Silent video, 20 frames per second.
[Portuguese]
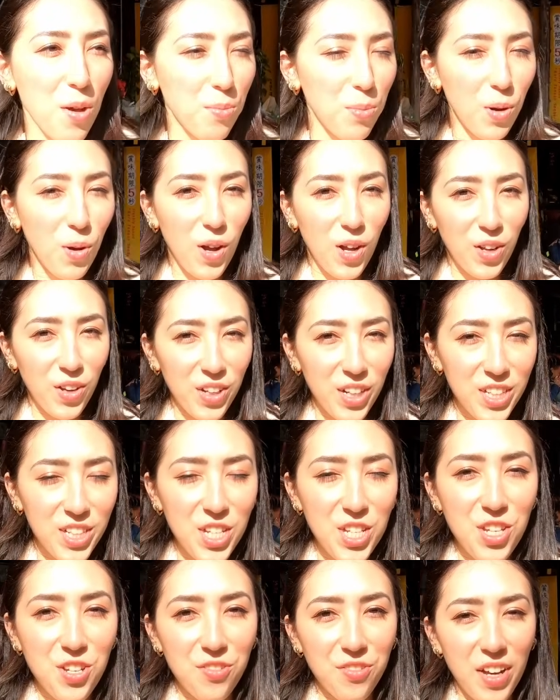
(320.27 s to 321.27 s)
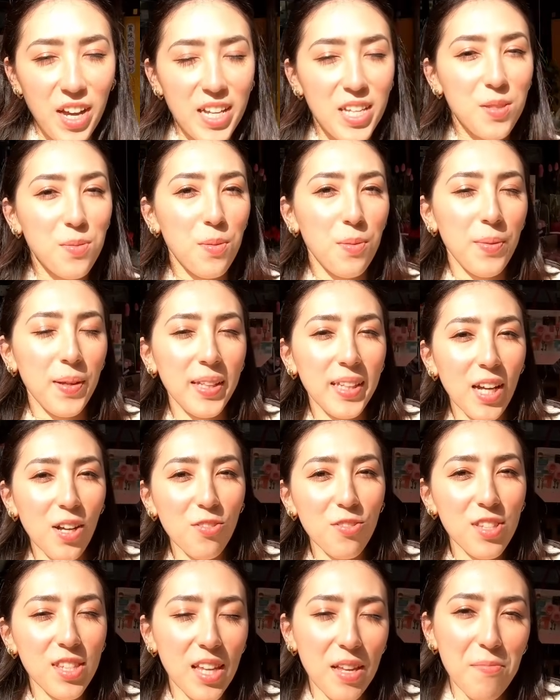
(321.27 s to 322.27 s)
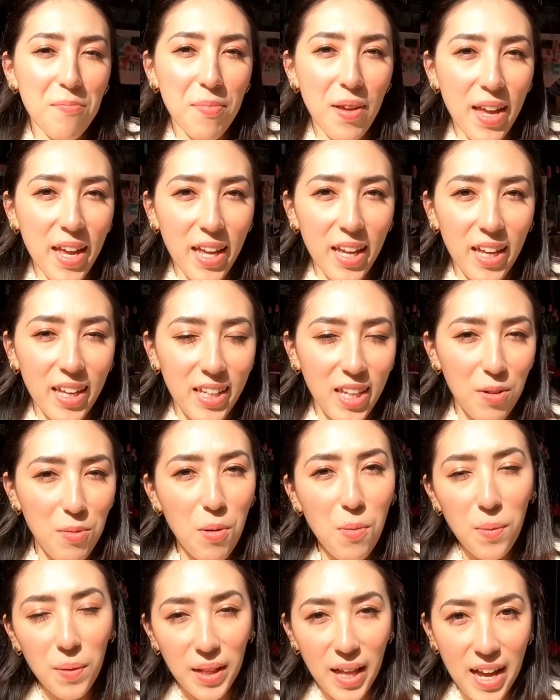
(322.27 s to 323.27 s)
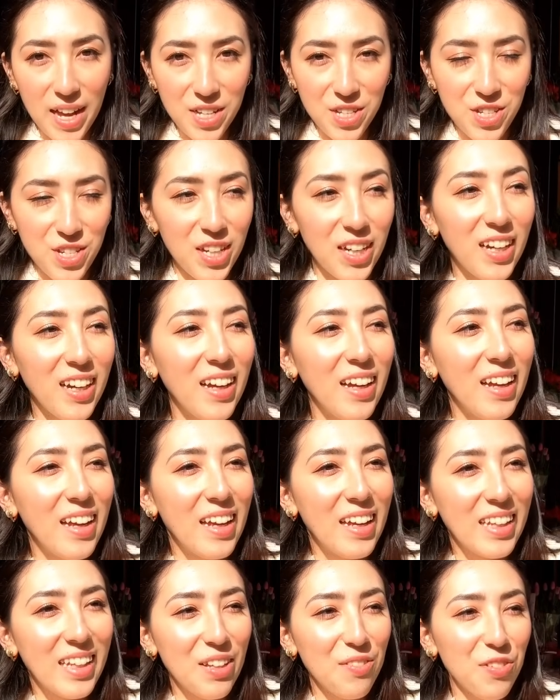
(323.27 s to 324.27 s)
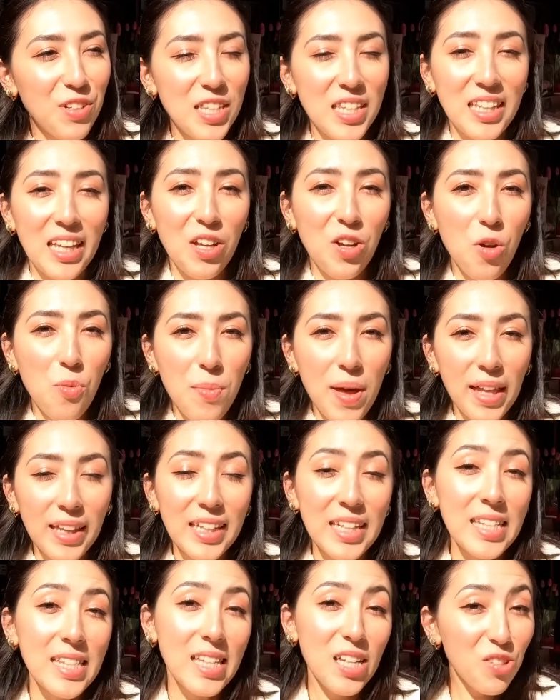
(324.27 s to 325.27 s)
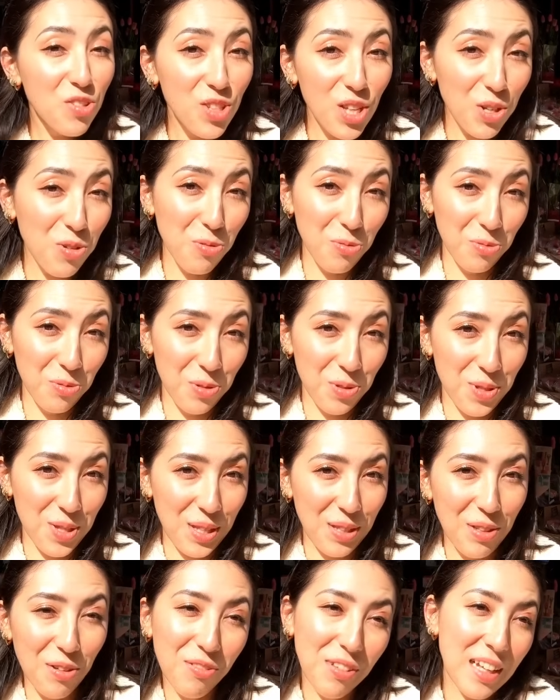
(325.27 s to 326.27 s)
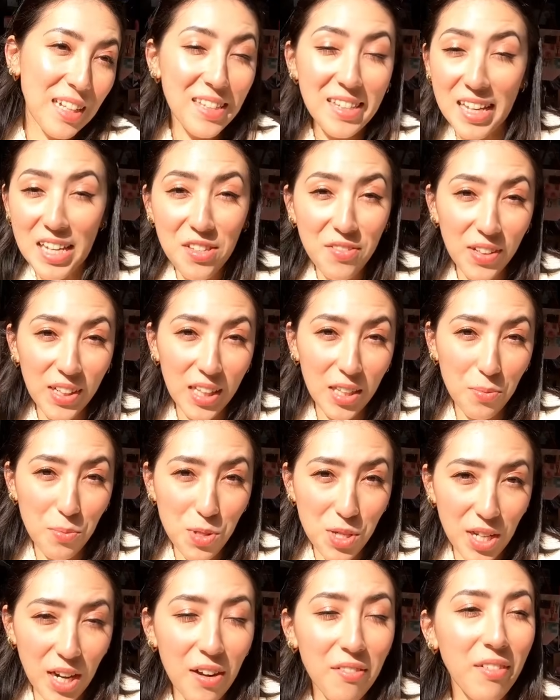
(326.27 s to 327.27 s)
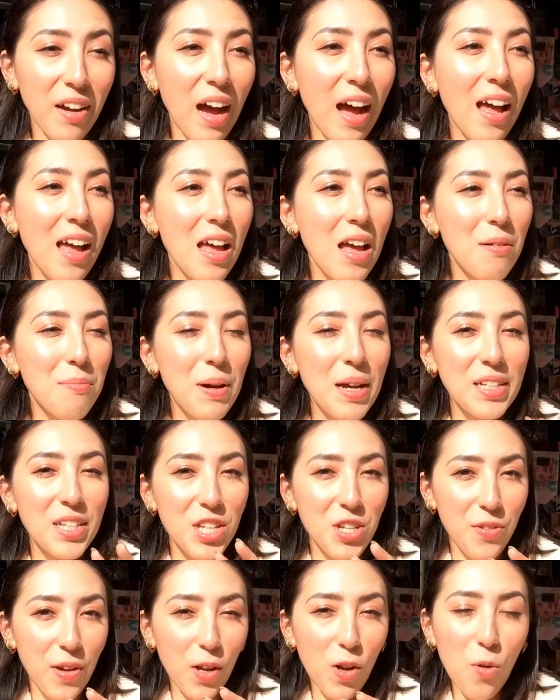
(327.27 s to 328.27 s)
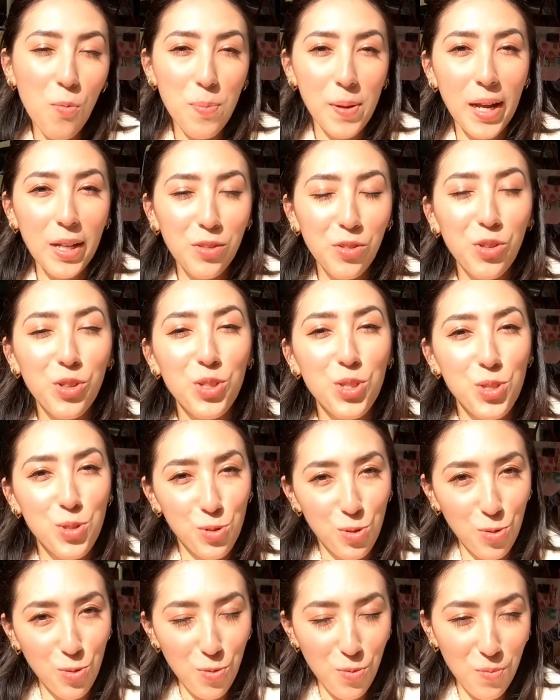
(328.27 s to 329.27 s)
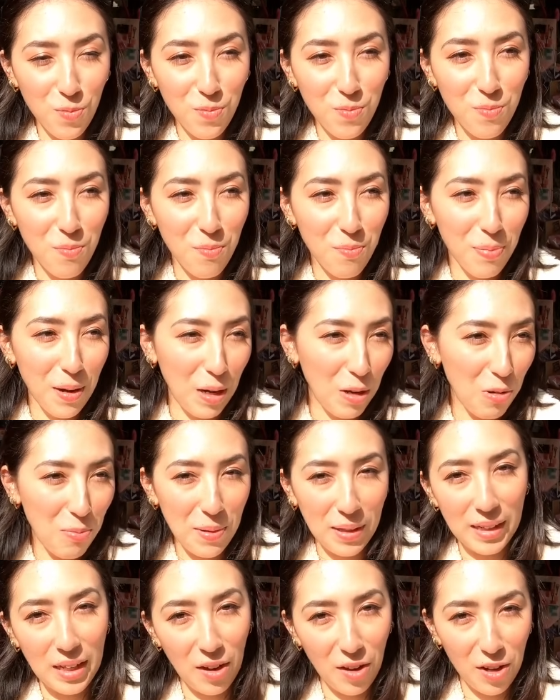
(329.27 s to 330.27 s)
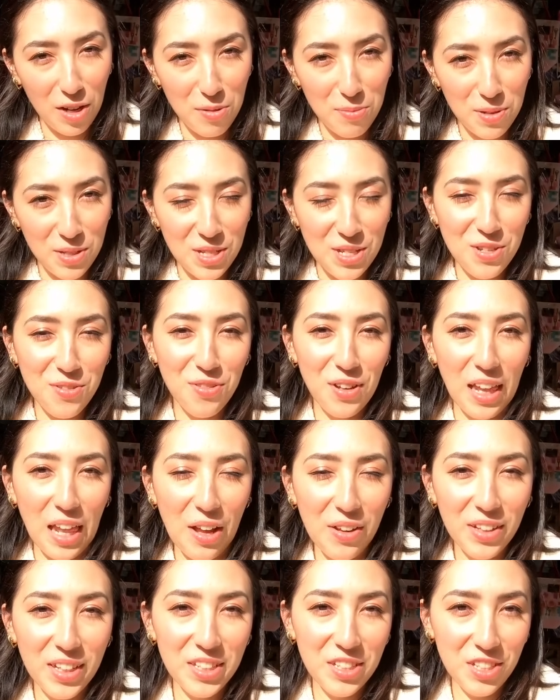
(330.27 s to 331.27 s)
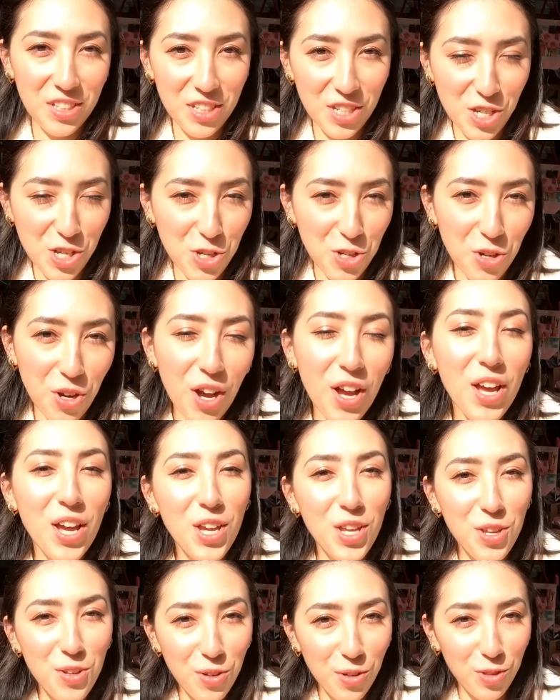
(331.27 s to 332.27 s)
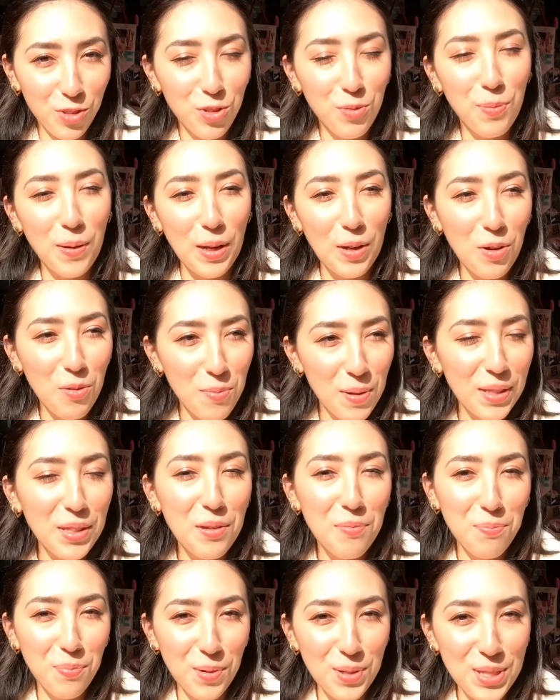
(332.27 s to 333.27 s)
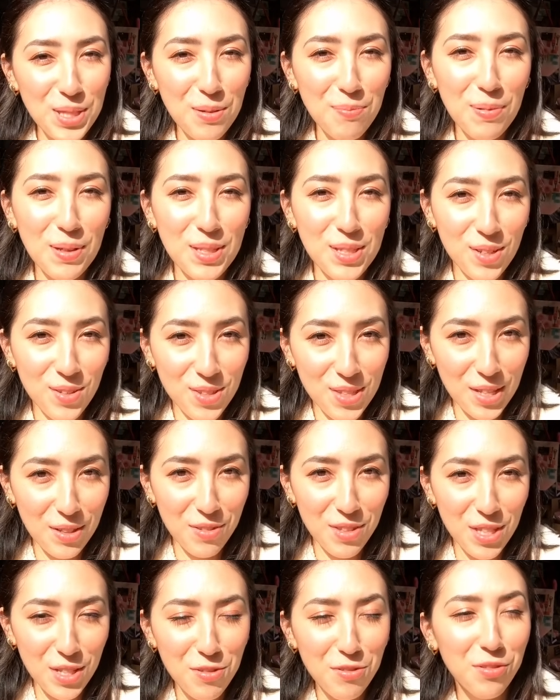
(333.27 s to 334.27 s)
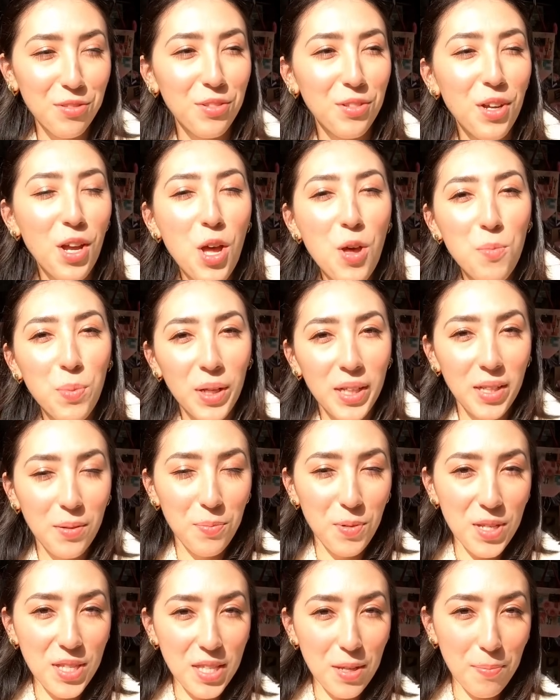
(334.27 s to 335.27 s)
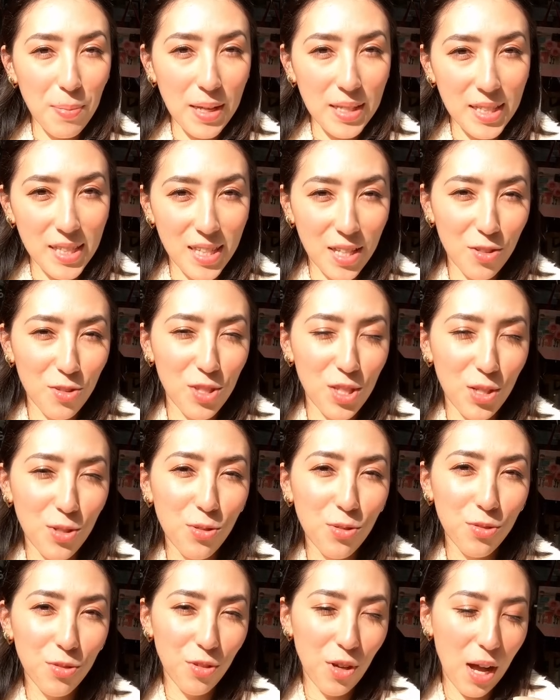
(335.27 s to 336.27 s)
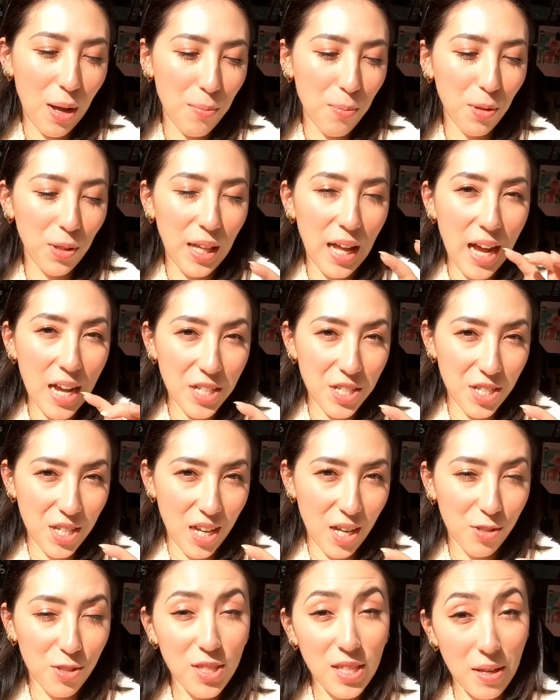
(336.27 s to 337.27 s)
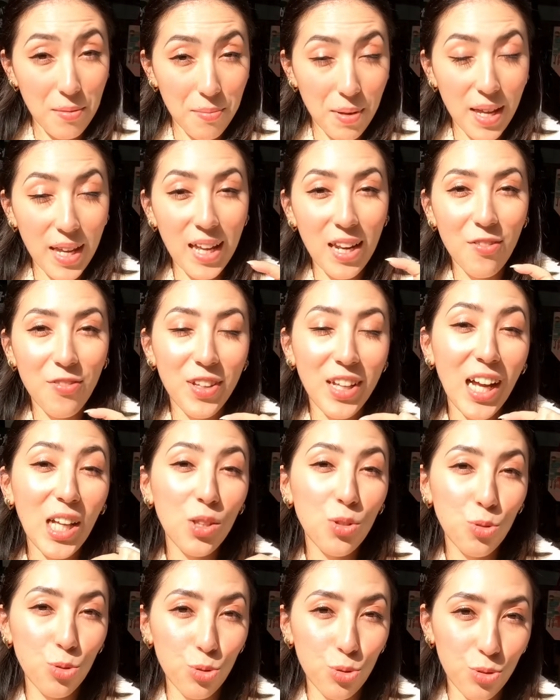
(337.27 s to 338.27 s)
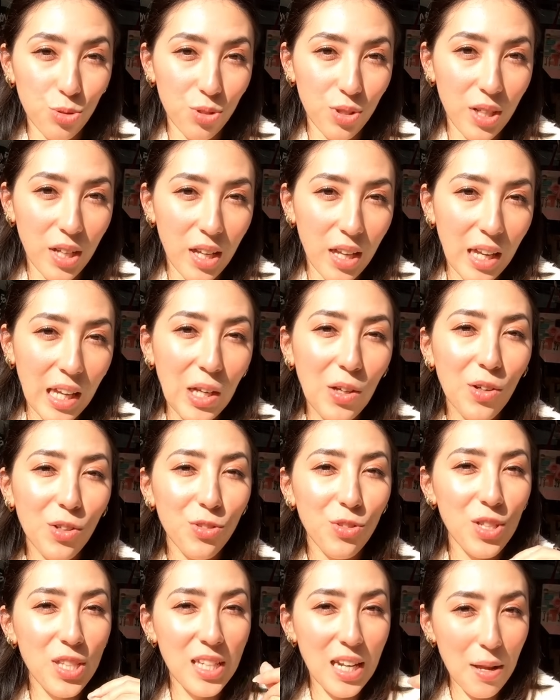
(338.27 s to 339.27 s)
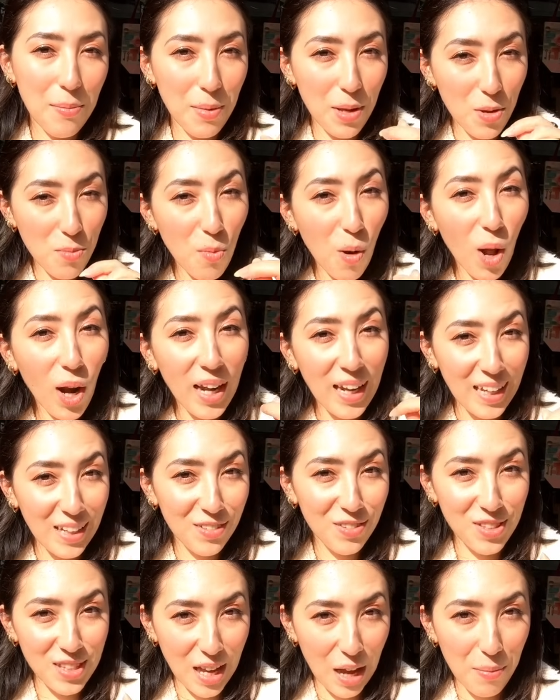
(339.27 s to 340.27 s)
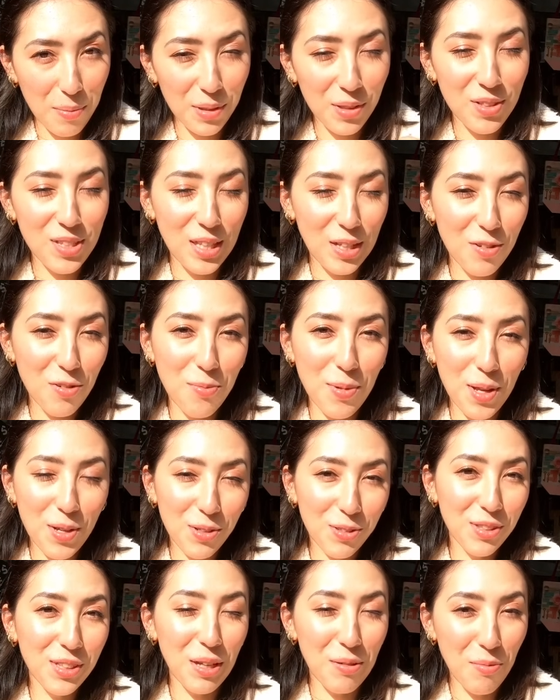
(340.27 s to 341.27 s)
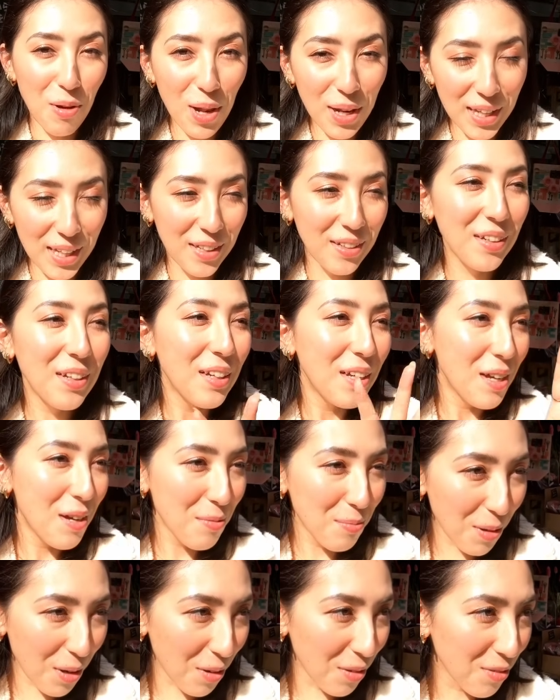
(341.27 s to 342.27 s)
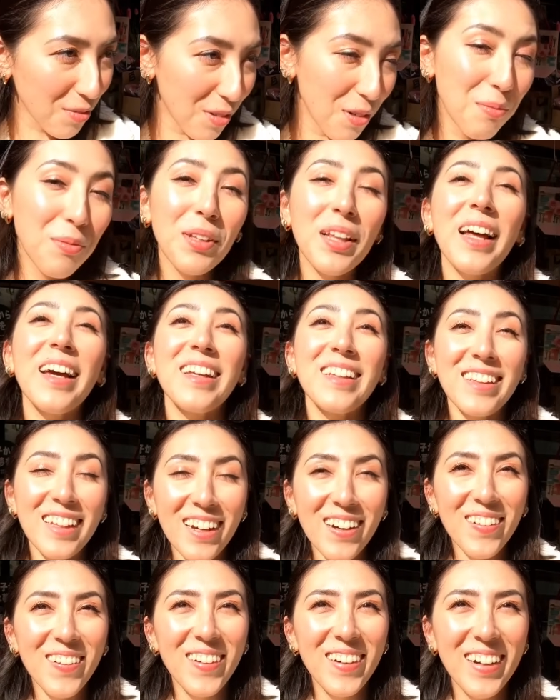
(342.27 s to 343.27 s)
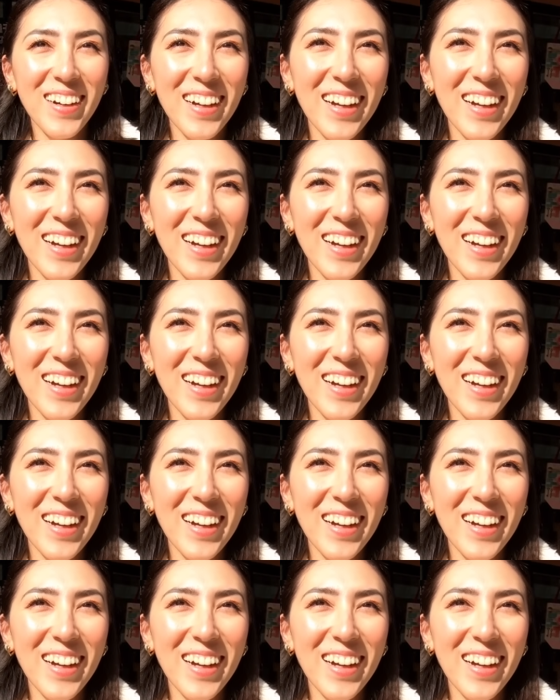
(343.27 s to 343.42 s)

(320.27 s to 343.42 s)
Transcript: Bom, agora a gente vai experimentar um senbei, que é uma bolacha que você tem que comer ela em 5 segundos. Então nem sei se vai dar tempo de gravar, mas a gente vai comprar dois. Um pra comer na hora pra gente falar o que a gente achou e outro pra comer depois que passar os 5 segundos. Porque depois que passa os 5 segundos, a bolacha, o senbei, ele fica duro. Enquanto isso ele é meio molinho, sabe? Então você tem que comer enquanto tá molinho. Bom, vamos lá então?